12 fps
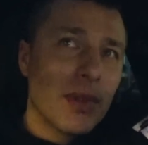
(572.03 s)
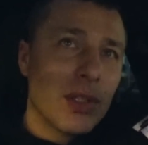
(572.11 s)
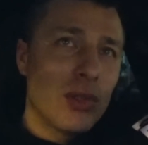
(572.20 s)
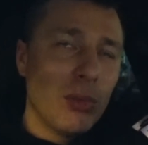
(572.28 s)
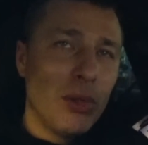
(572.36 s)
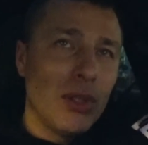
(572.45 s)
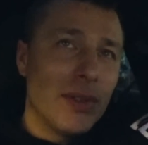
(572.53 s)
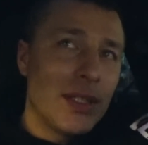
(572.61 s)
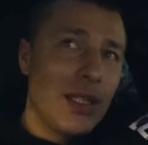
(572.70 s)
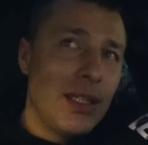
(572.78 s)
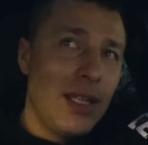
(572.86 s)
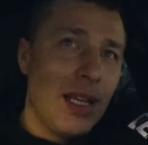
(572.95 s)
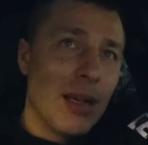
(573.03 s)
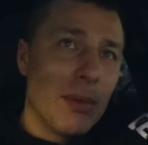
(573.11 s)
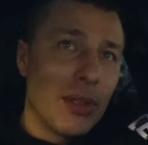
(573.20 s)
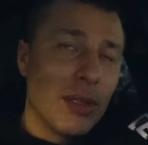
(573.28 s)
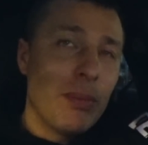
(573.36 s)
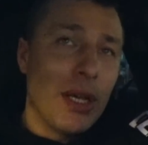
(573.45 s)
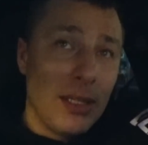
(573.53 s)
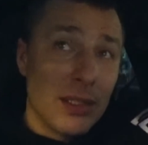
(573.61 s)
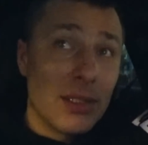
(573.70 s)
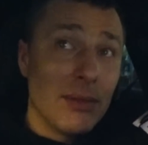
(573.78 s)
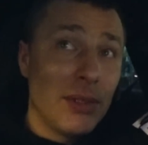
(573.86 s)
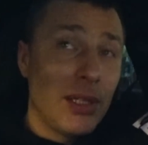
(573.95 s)
Суббота, воскресенье, это
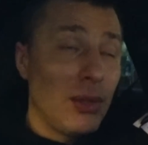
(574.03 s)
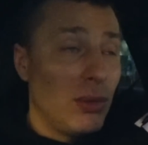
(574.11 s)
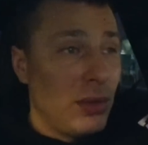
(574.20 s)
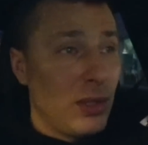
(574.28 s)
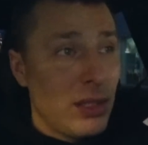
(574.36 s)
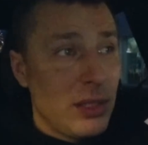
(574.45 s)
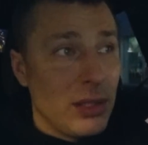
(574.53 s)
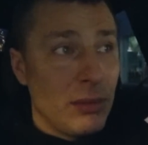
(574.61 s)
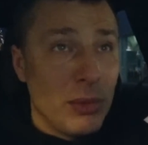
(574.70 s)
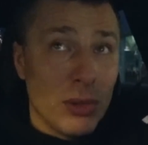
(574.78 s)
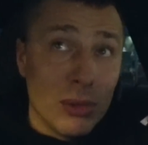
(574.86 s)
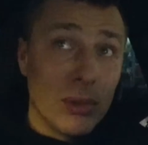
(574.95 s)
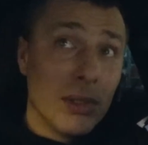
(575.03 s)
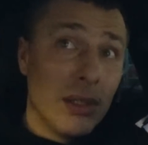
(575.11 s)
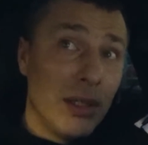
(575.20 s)
пятница, выходной, да, дел берут.